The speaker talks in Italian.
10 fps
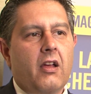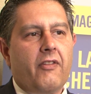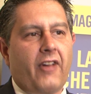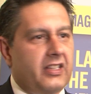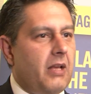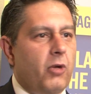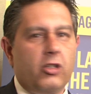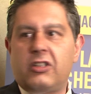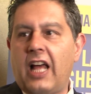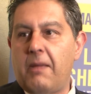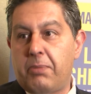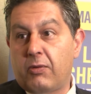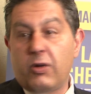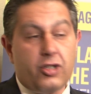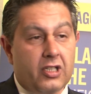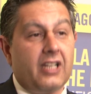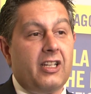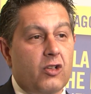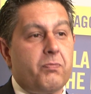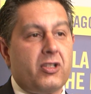fatta in modo tale per cui il
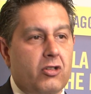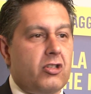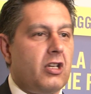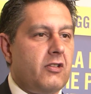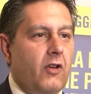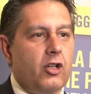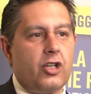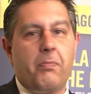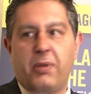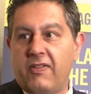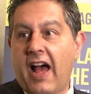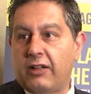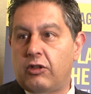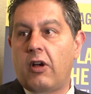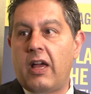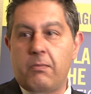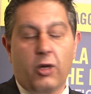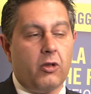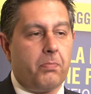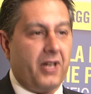cittadino spesso si rivolge al privato e in
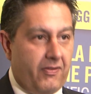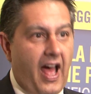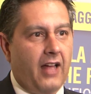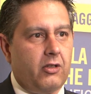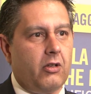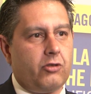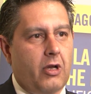modo privato,